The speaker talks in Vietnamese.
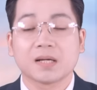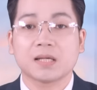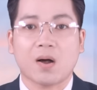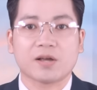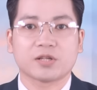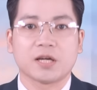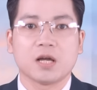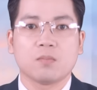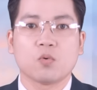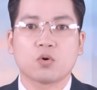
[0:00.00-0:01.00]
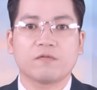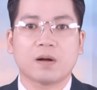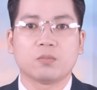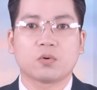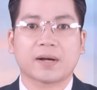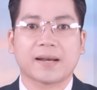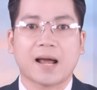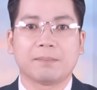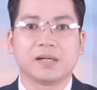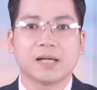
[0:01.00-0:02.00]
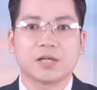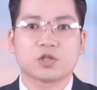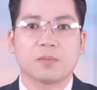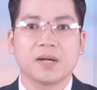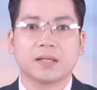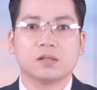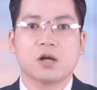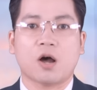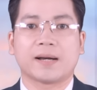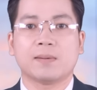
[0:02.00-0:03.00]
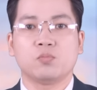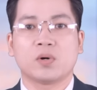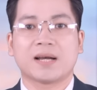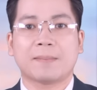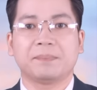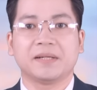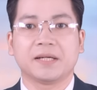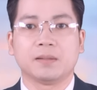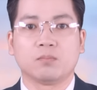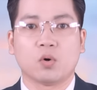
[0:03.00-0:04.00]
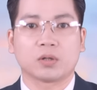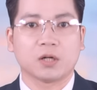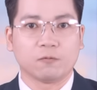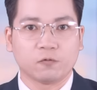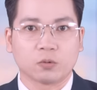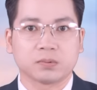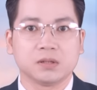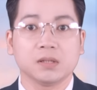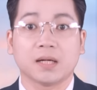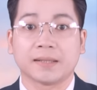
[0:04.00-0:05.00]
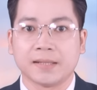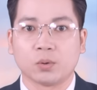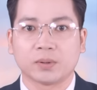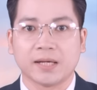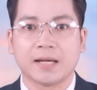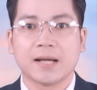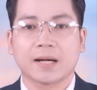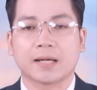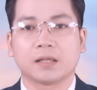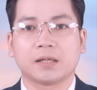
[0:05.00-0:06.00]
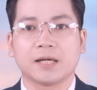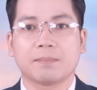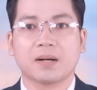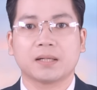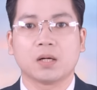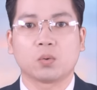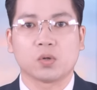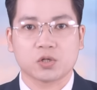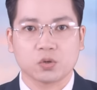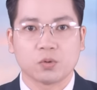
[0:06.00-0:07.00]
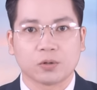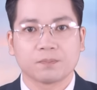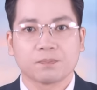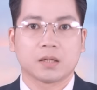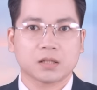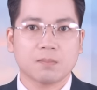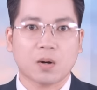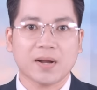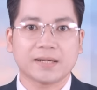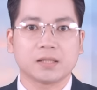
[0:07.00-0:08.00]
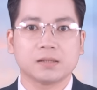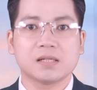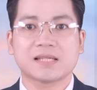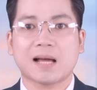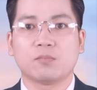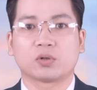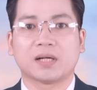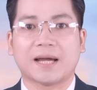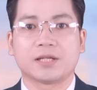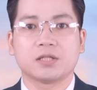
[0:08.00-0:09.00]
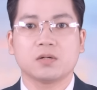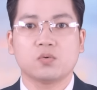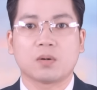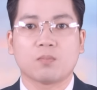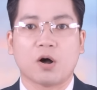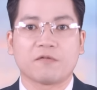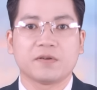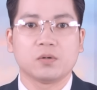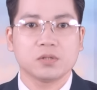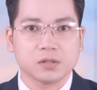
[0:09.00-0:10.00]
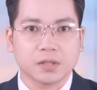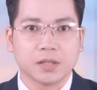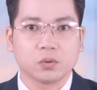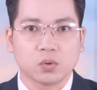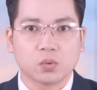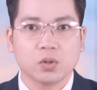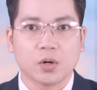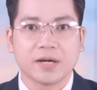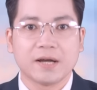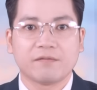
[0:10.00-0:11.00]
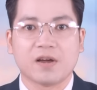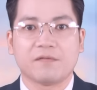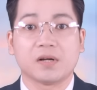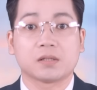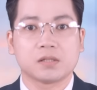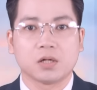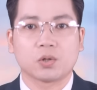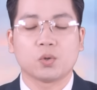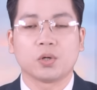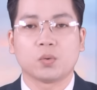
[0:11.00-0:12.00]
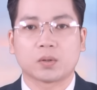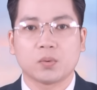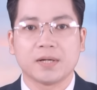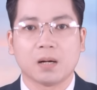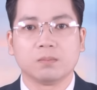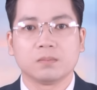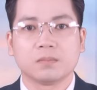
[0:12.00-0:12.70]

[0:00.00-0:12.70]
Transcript: Theo a rờ tê, Bộ Quốc phòng Ukraine mới đây cho biết họ đã mua năm mươi nghìn bộ đồng phục nữ lần đầu tiên kể từ khi bắt đầu cuộc xung đột. Thông báo này được đưa ra một ngày trước cuộc bỏ phiếu dự kiến của Quốc hội về việc sửa đổi luật huy động.